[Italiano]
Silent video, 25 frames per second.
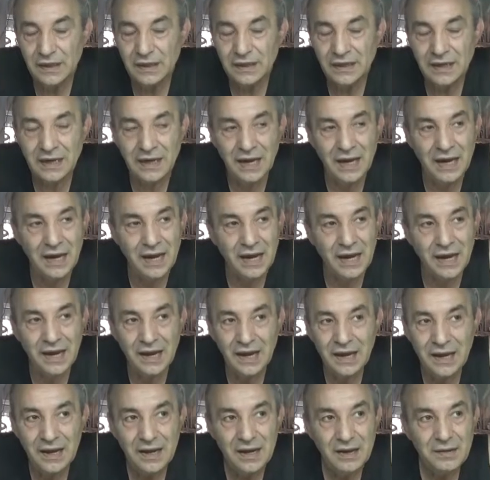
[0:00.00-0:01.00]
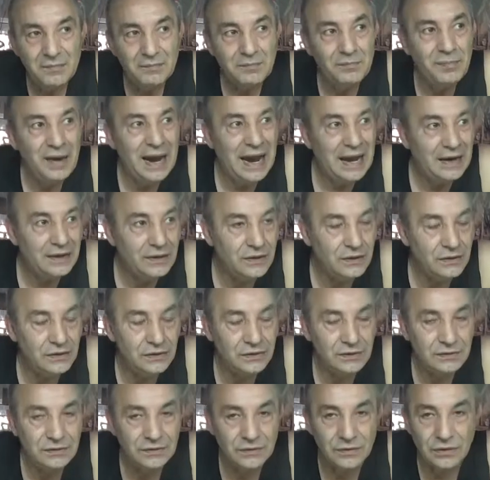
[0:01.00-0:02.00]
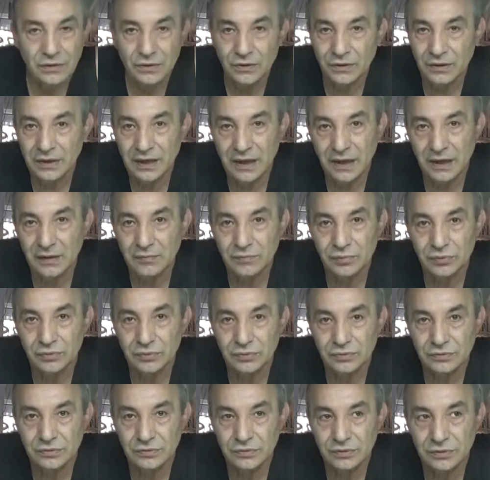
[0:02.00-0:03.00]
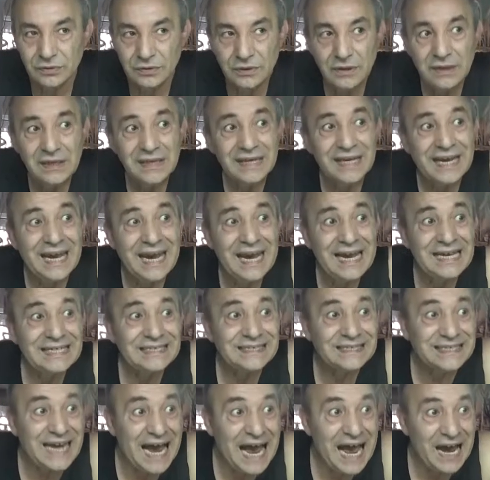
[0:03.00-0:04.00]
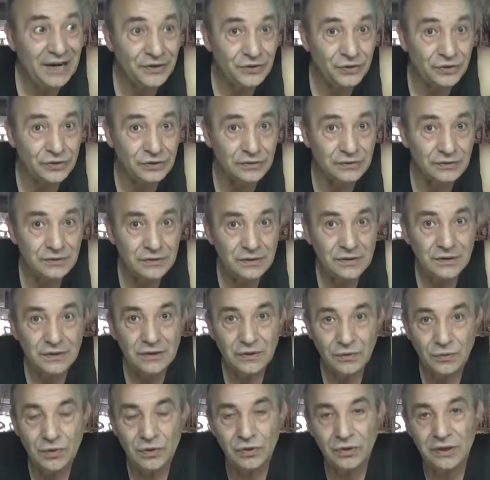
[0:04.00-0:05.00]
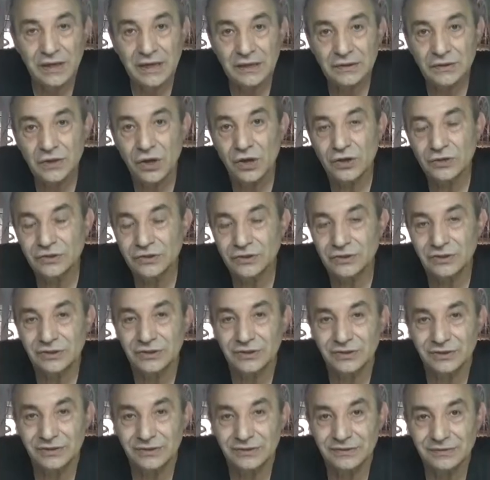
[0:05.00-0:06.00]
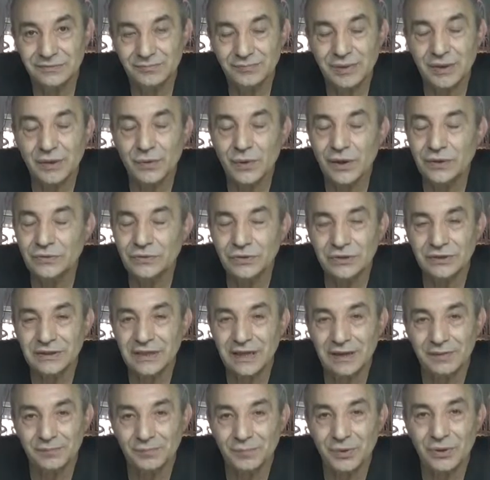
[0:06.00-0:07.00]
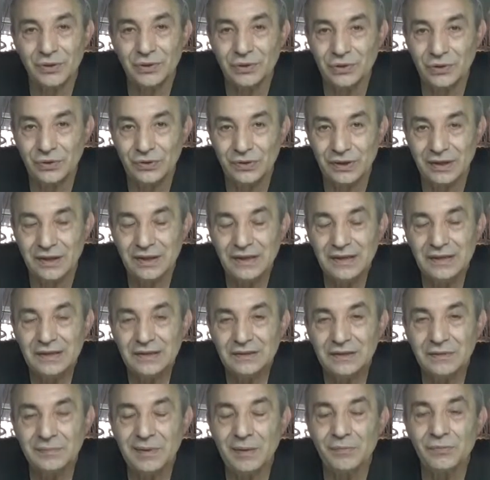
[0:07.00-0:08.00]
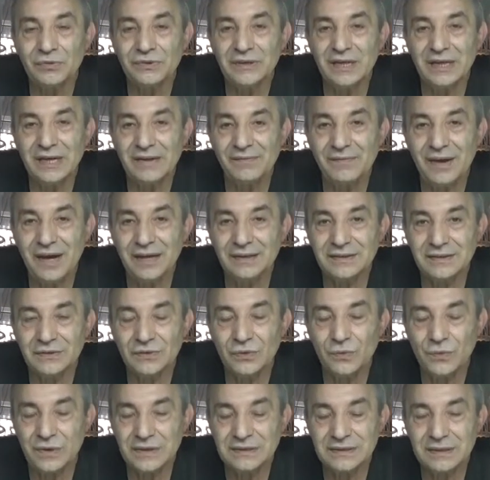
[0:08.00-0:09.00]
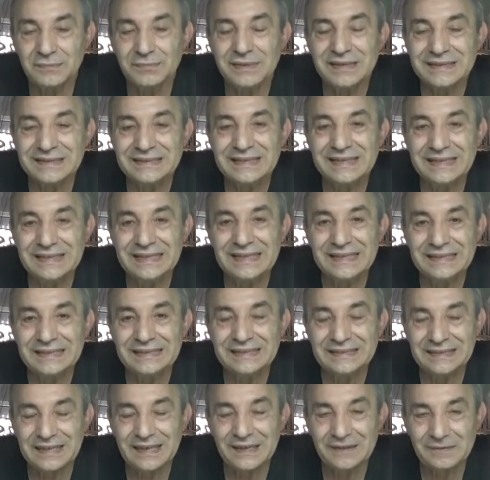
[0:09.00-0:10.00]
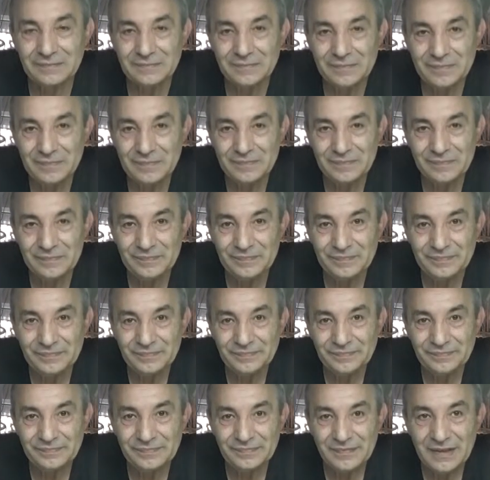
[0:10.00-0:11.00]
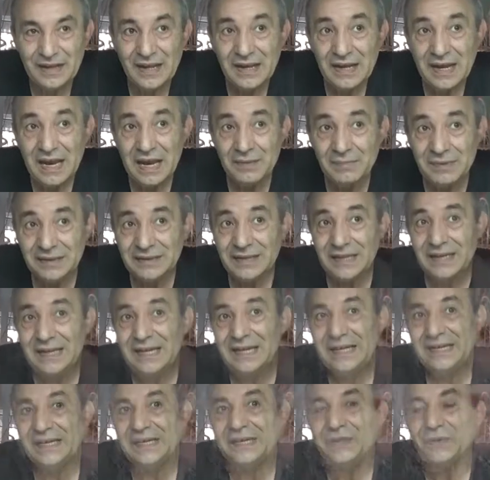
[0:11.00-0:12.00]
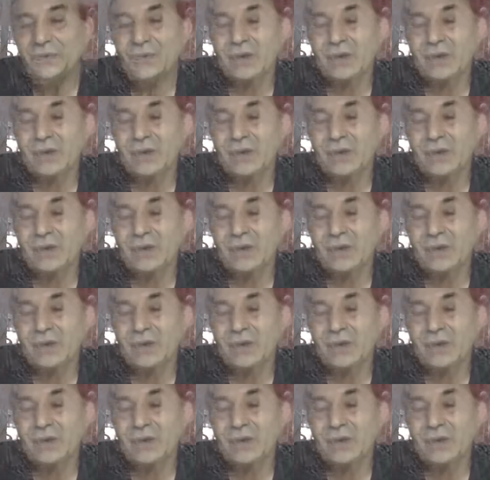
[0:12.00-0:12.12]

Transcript: che è bello quello che è brutto, che è sano quello che è tossico. Per quanto tempo ancora dobbiamo andare avanti con questa barzelletta? E Maddalena in un